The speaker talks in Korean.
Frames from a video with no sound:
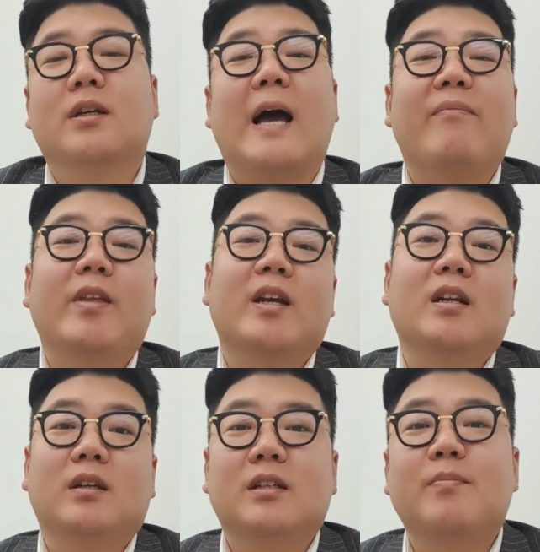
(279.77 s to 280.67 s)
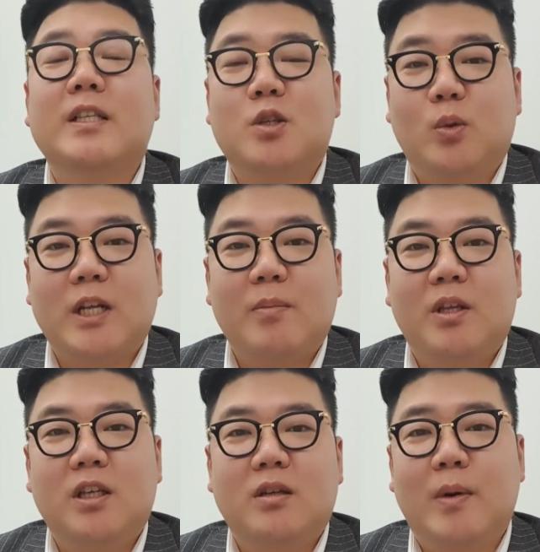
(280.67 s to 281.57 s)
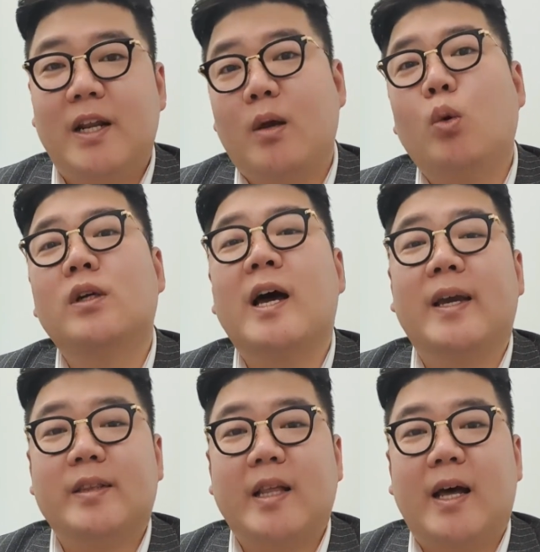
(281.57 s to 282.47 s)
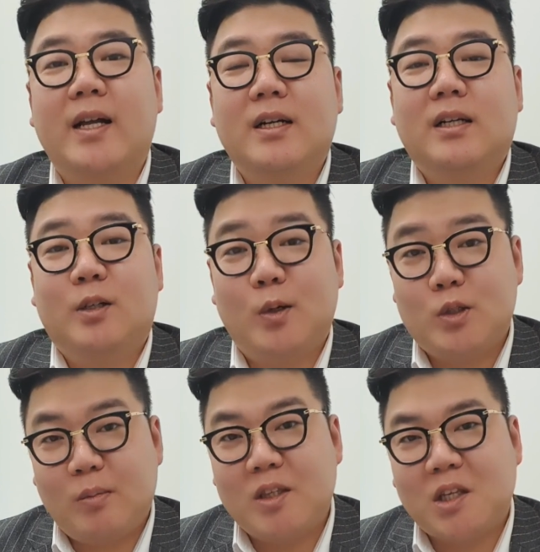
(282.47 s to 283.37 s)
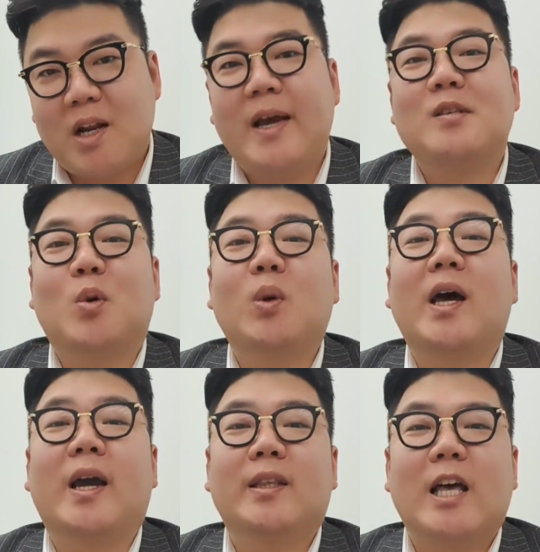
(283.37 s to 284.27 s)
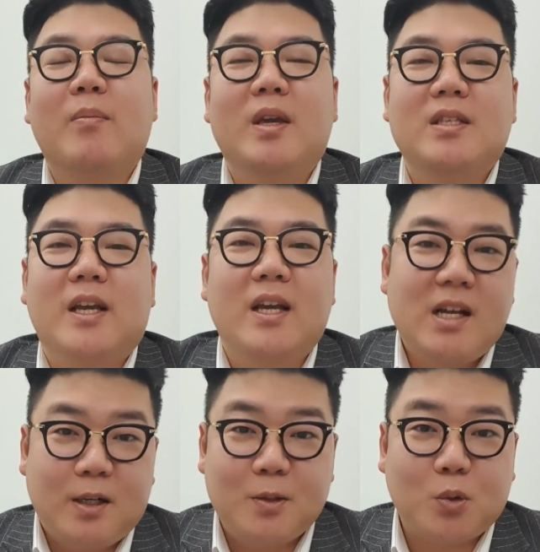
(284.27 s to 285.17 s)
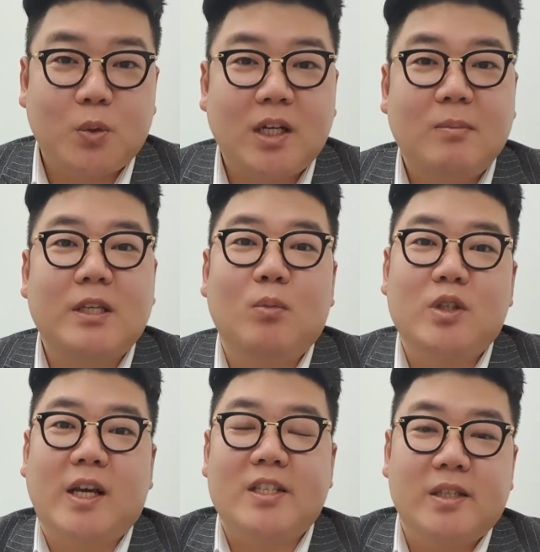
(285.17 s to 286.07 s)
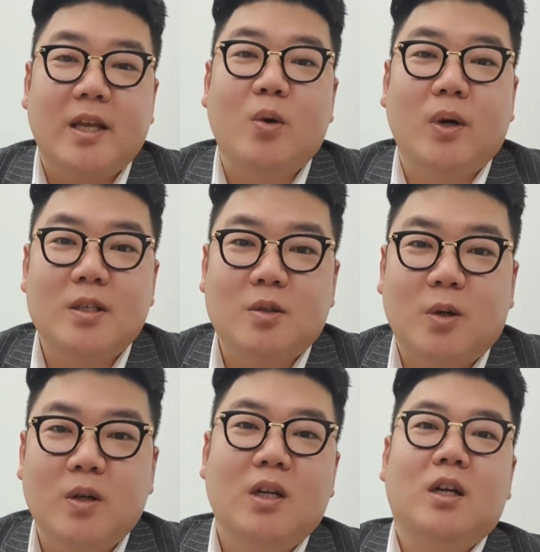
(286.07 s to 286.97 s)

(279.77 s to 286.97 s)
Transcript: 그 안내를 끝마치고 나면은 만약에 오늘 하겠다. 클로징 멘트를 해가지고 오늘 하겠다 하면 이제 그쪽 소장님 사무실에 같이 내려오겠죠.